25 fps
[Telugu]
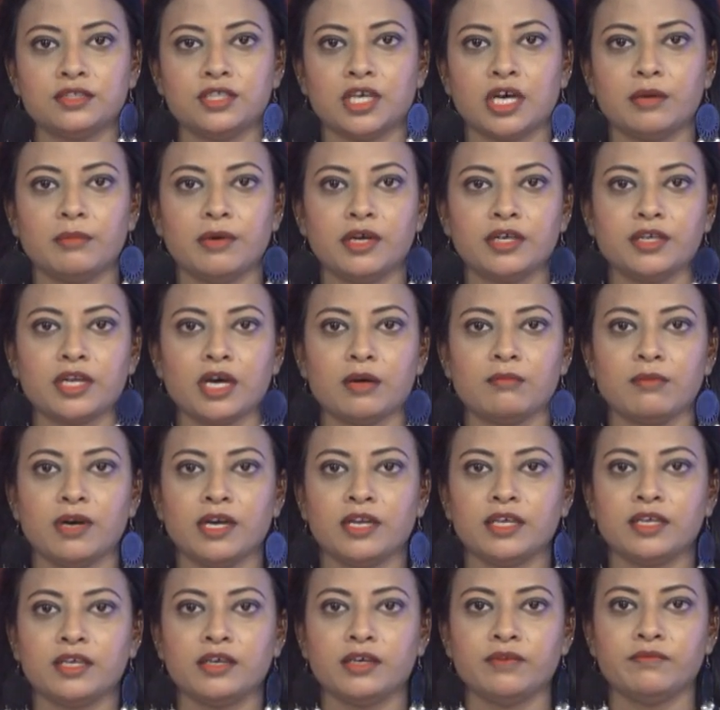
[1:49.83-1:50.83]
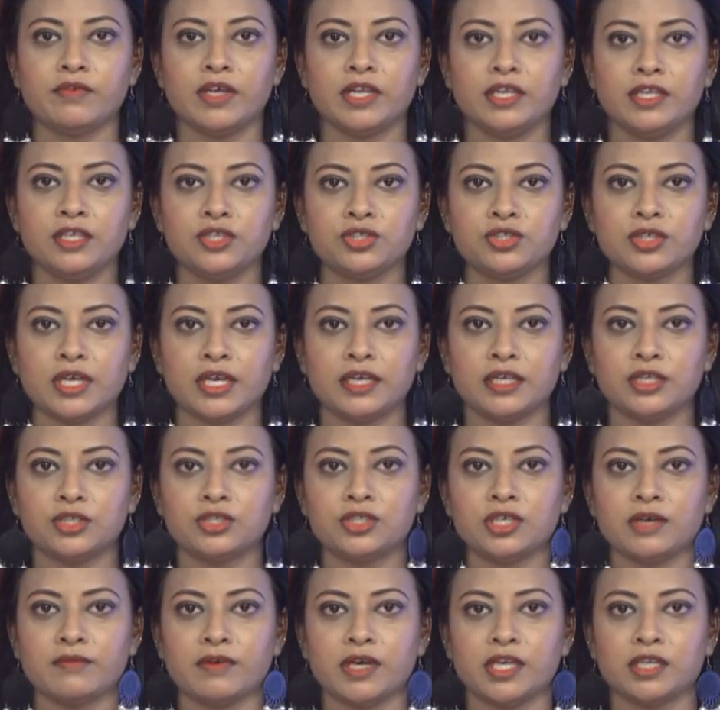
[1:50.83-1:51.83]
జాబా గ్రామానికి వెళ్లి
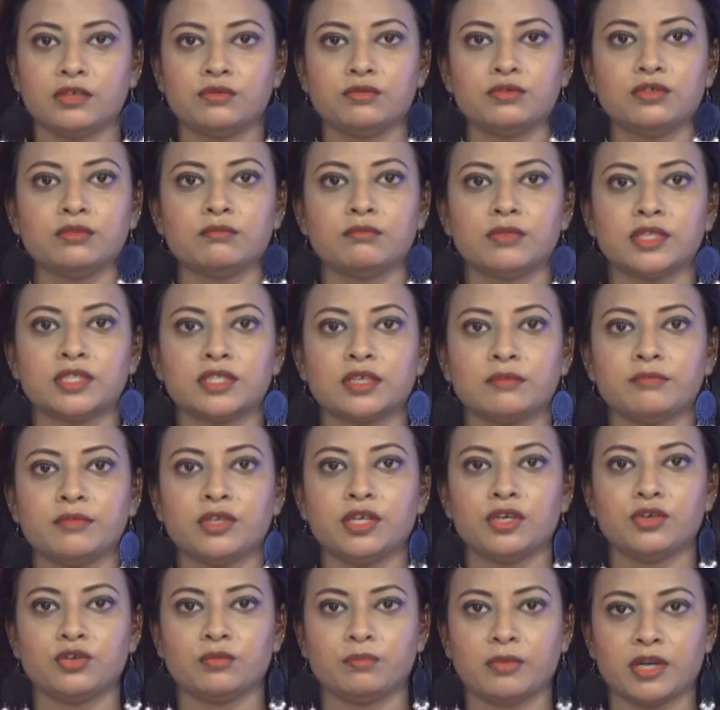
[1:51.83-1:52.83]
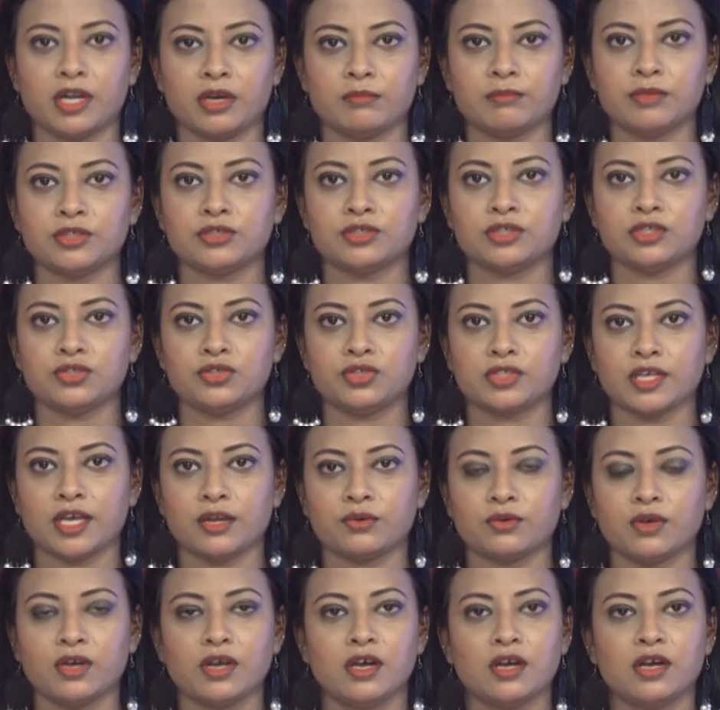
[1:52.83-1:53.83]
శైలజ వారి కుటుంబ సభ్యులను
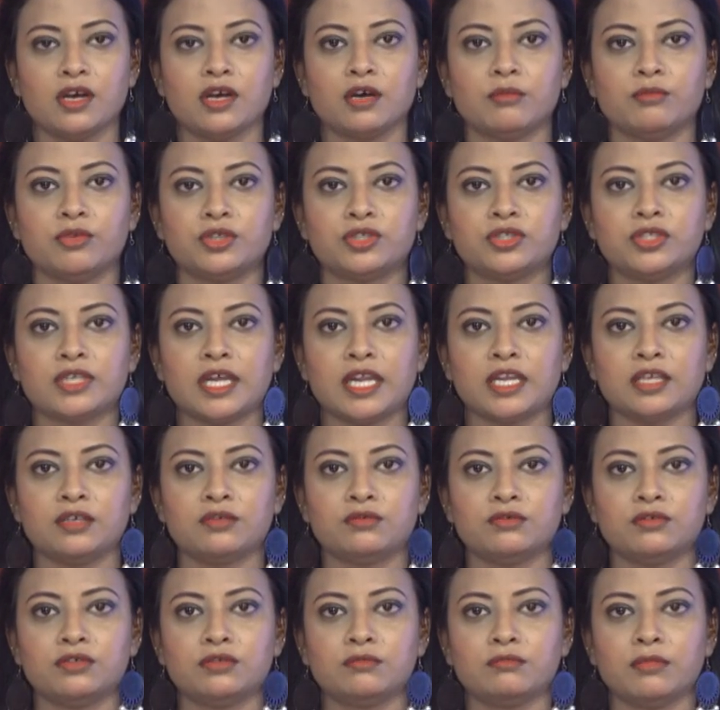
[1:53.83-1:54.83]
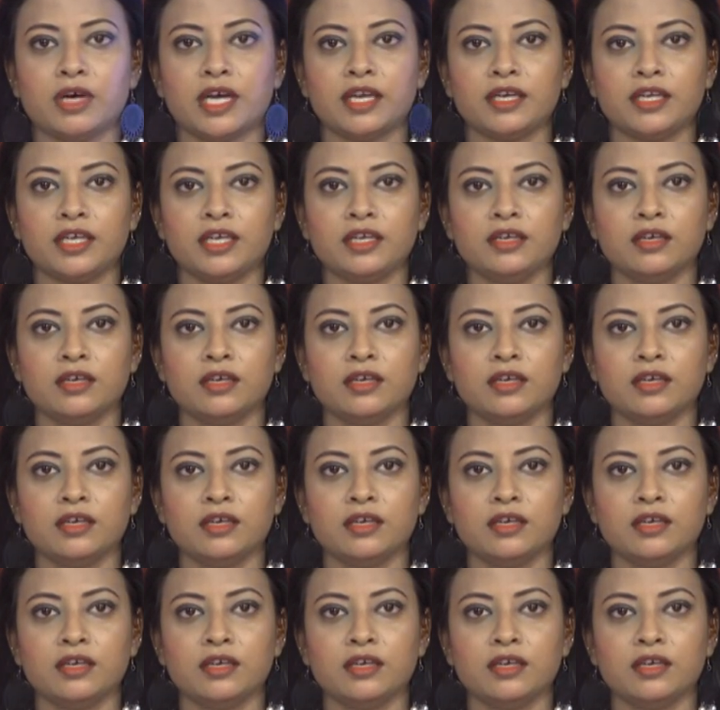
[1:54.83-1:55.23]
పరామర్శించారు మృతురాలి కుటుంబాన్ని